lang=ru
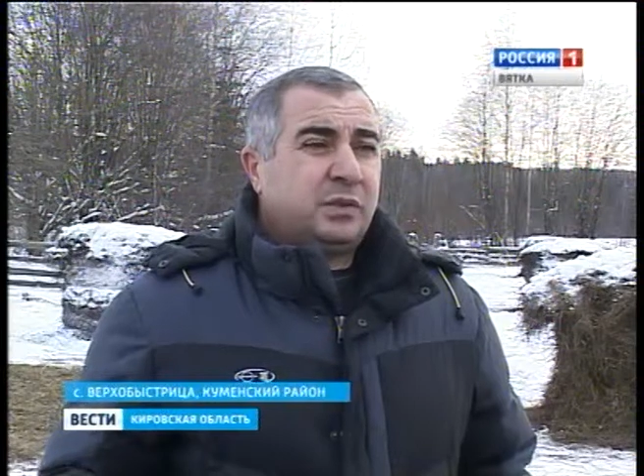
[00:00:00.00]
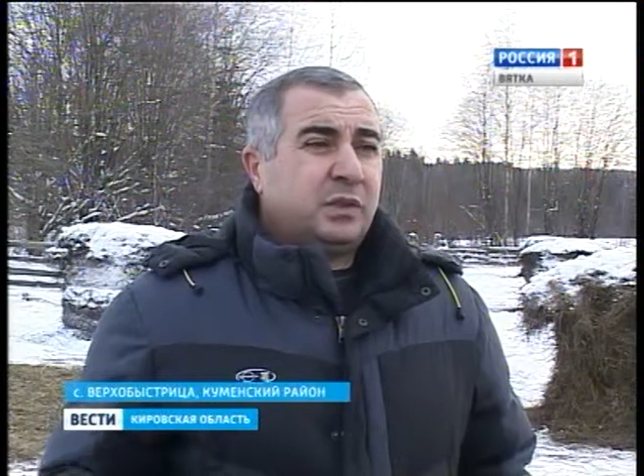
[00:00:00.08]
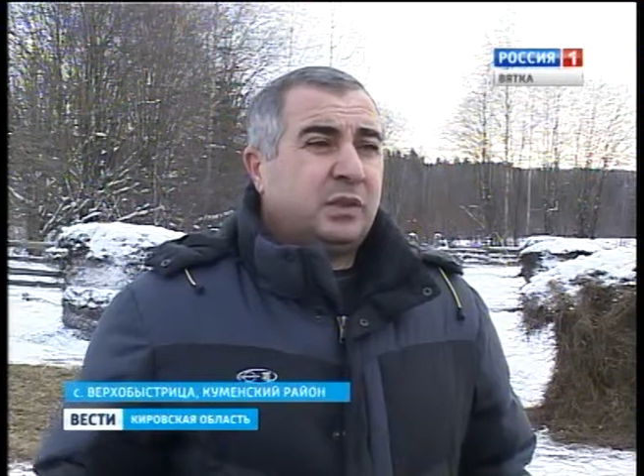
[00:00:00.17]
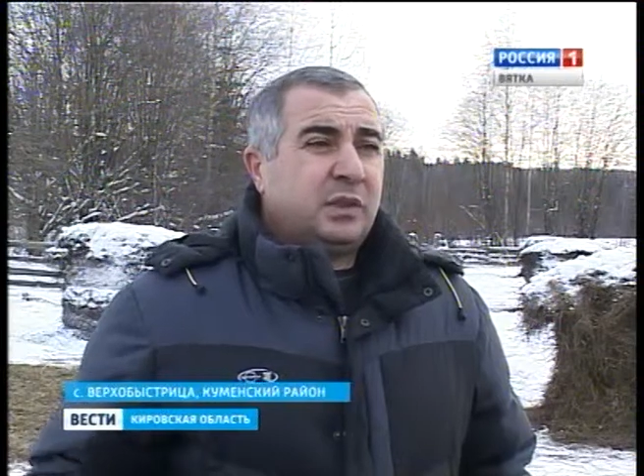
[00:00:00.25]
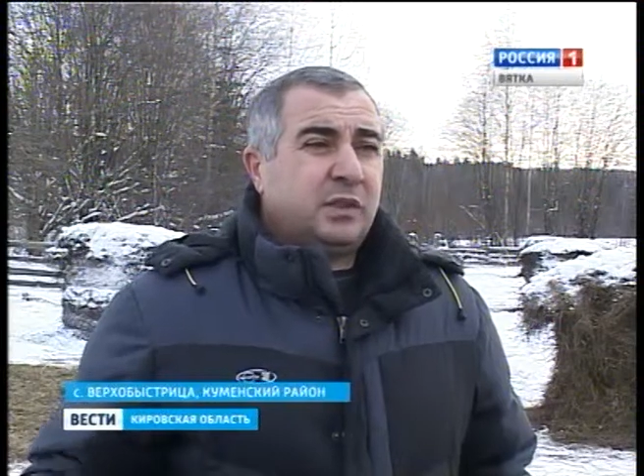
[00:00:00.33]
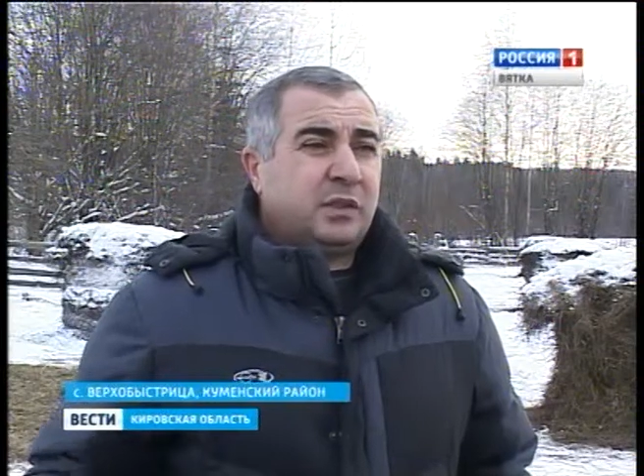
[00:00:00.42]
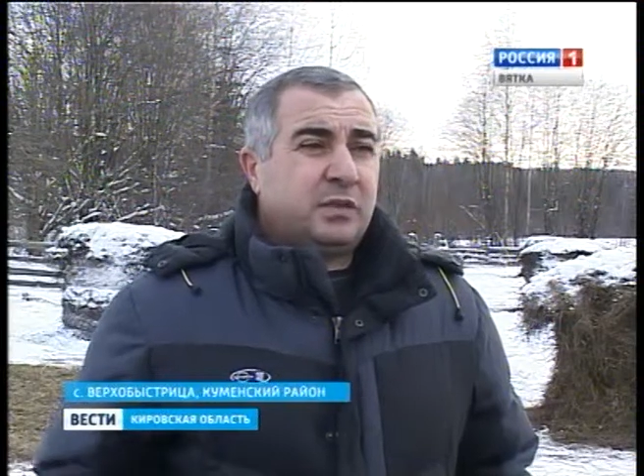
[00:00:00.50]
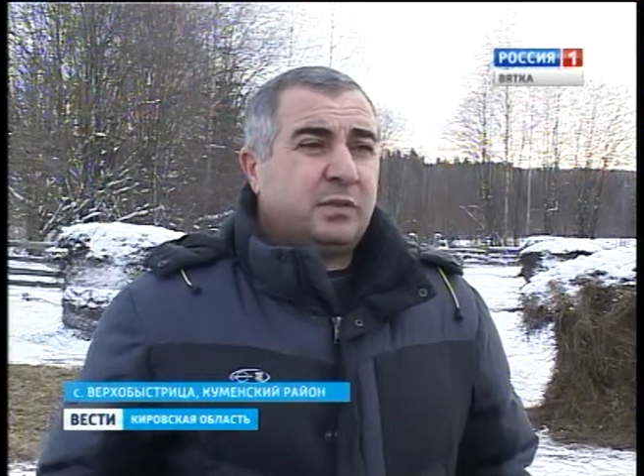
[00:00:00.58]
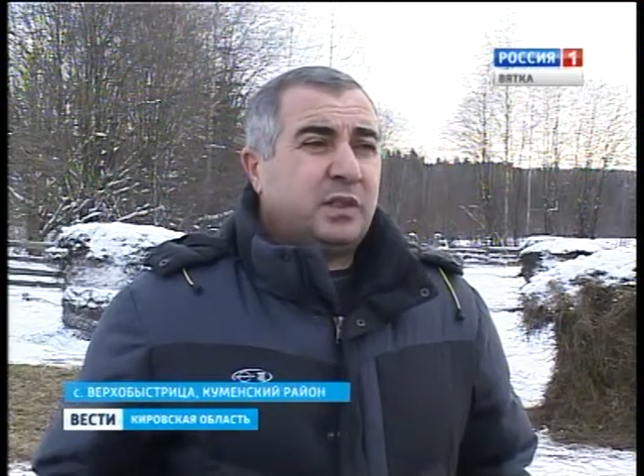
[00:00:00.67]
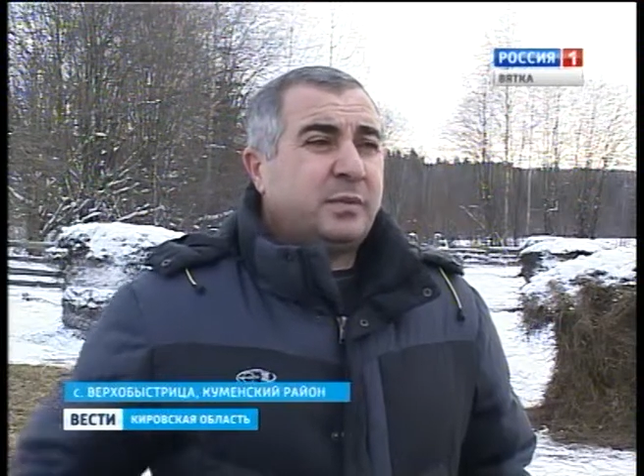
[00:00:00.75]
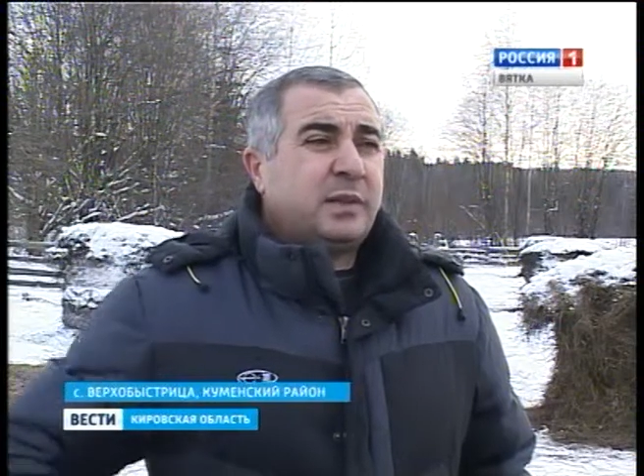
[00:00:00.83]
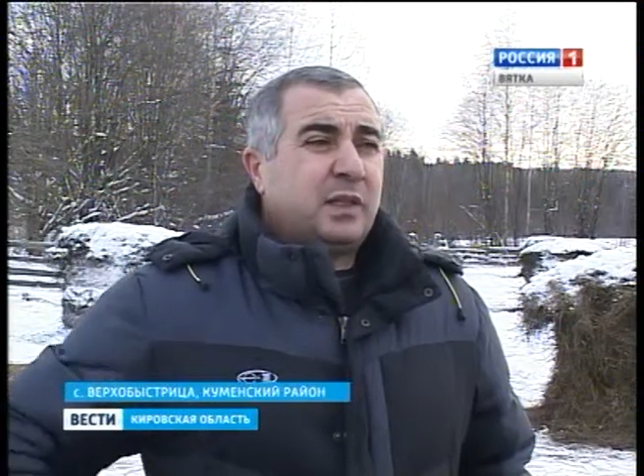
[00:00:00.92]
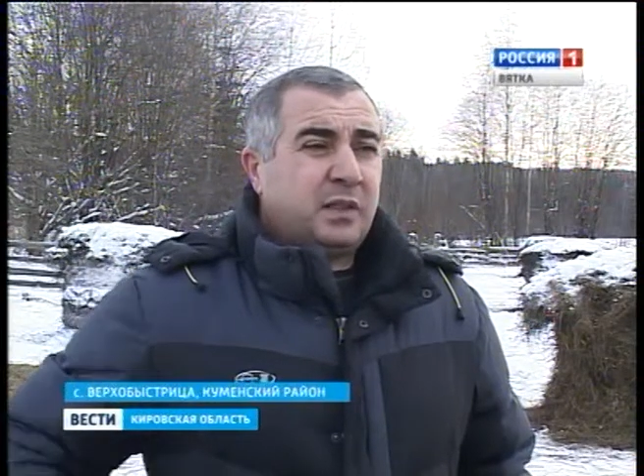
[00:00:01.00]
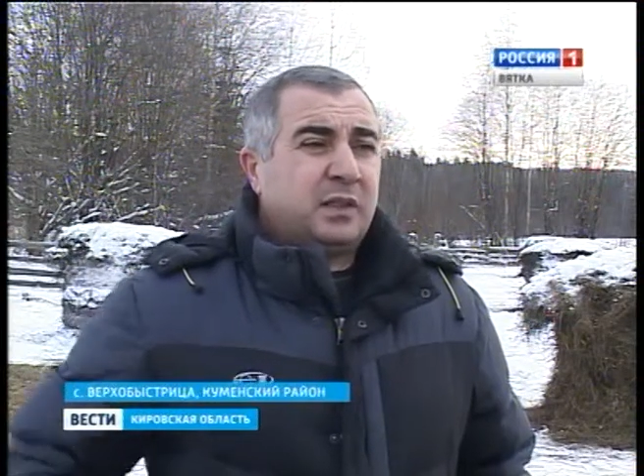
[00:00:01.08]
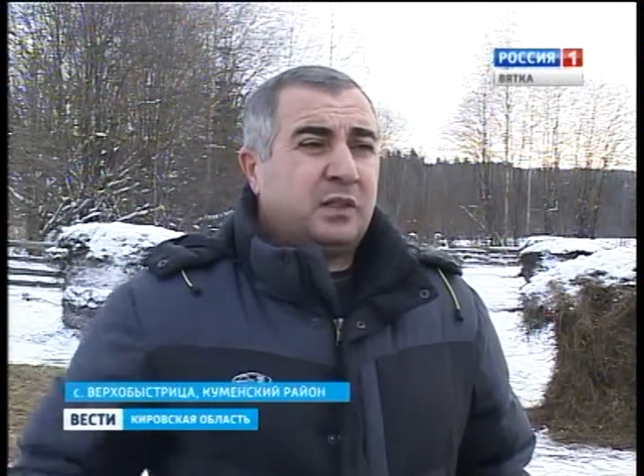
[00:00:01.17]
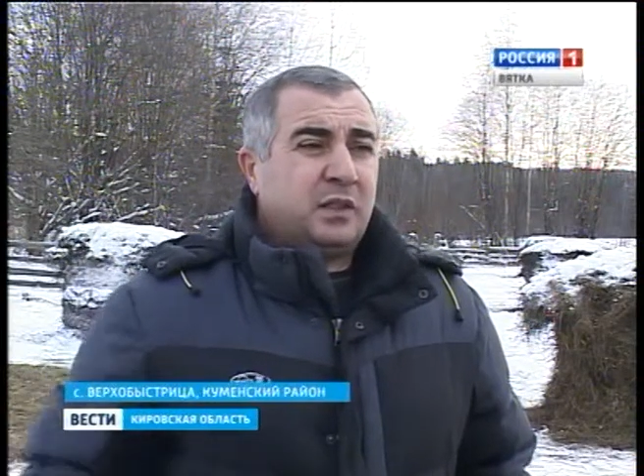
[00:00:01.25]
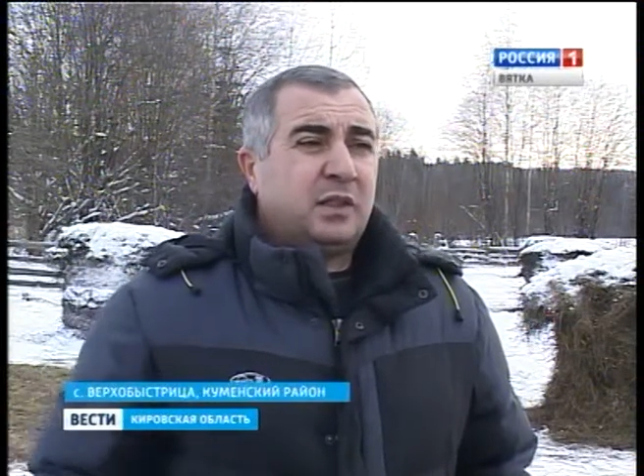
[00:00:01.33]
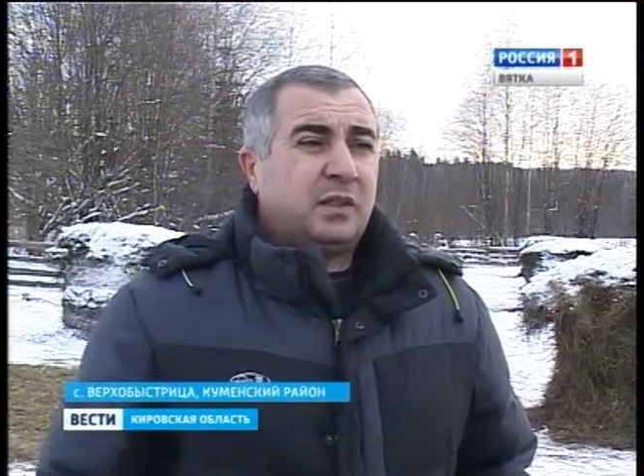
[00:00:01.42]
все это
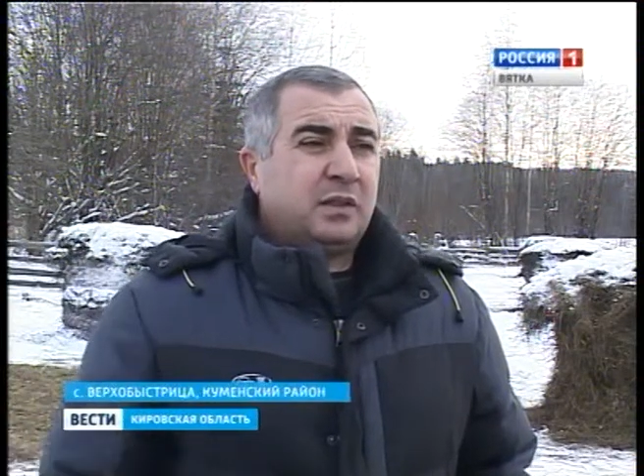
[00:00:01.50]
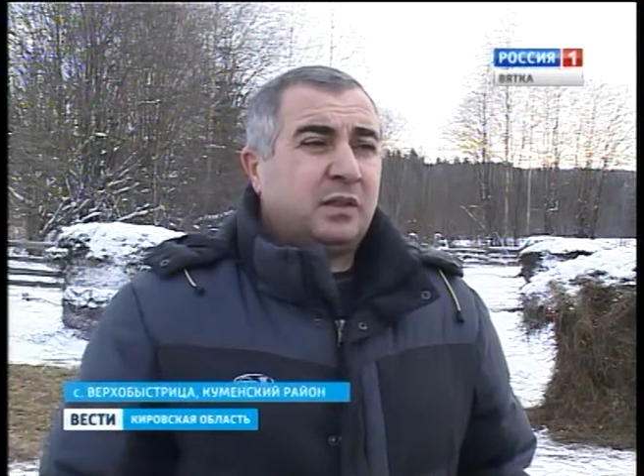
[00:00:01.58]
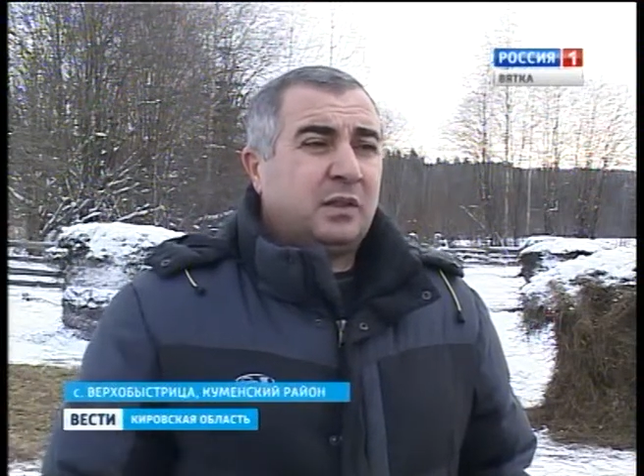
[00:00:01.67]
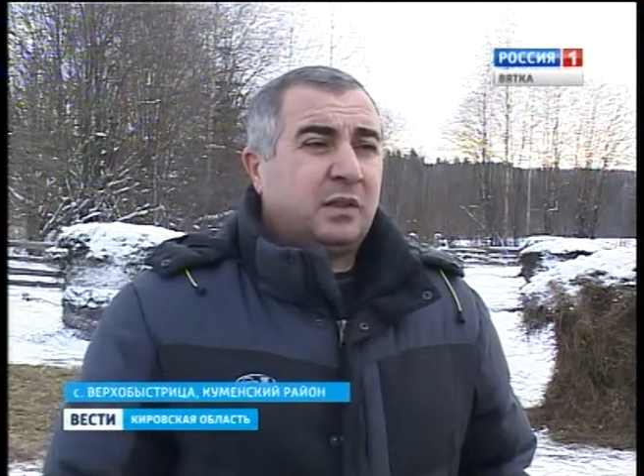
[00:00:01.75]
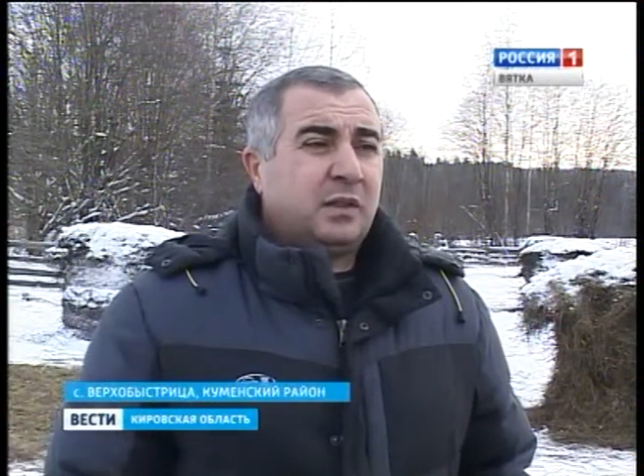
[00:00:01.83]
мероприятие они делают.